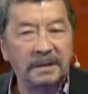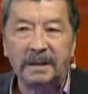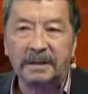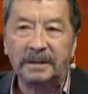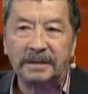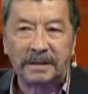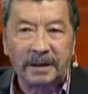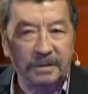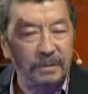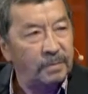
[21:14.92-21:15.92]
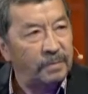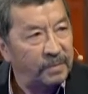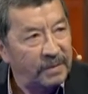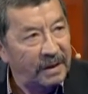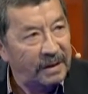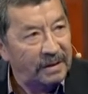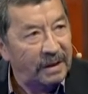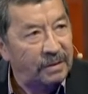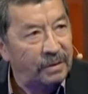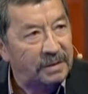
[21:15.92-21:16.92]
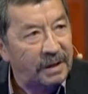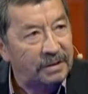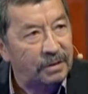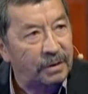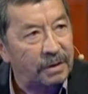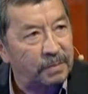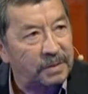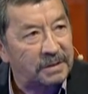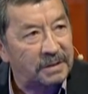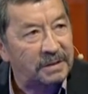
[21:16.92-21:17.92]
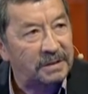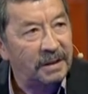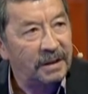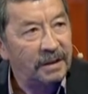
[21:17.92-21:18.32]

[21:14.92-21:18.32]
иногда сразу на какого-то актера пишешь.